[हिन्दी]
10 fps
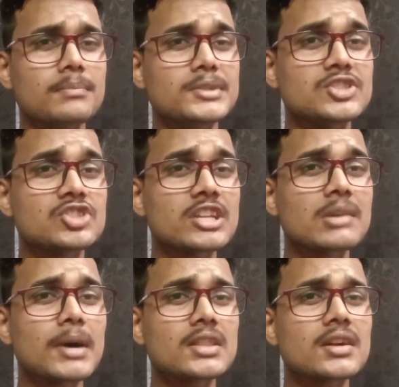मिस्ट्री की
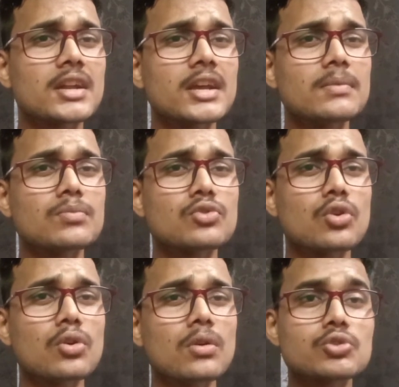बात करें तो
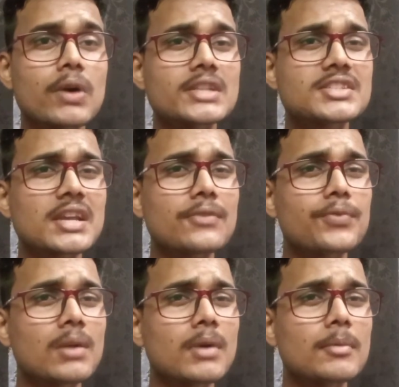शुरुआत से ही
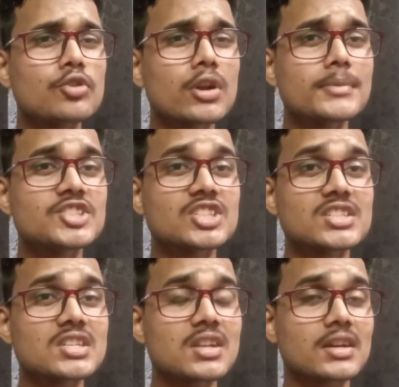फिल्म हमें थोड़ी
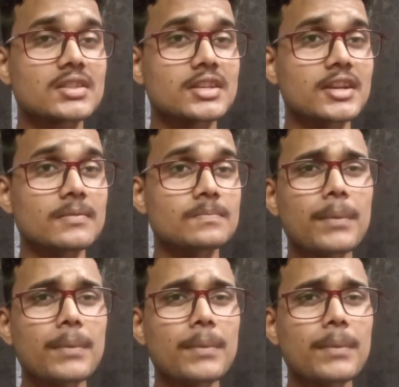मिस्टीरियस लगती है